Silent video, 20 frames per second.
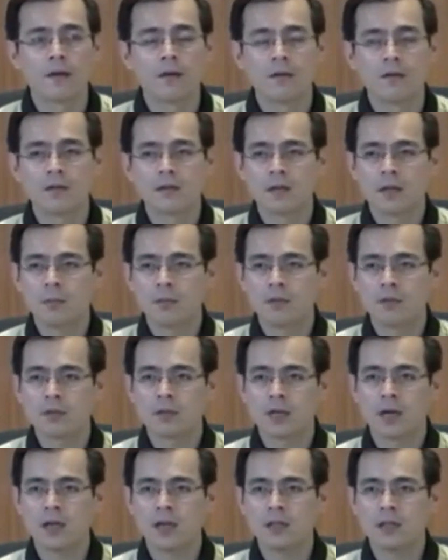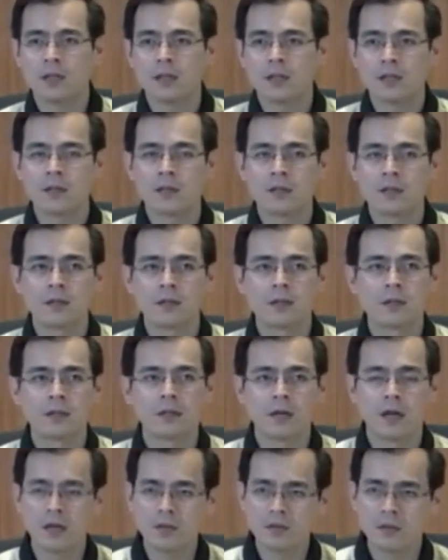O sabi ko sa kanya,
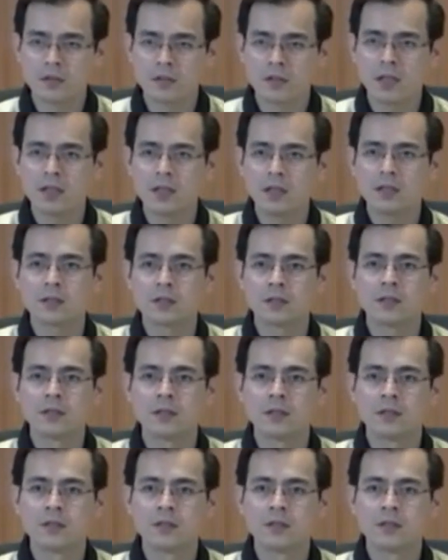are you Chinese?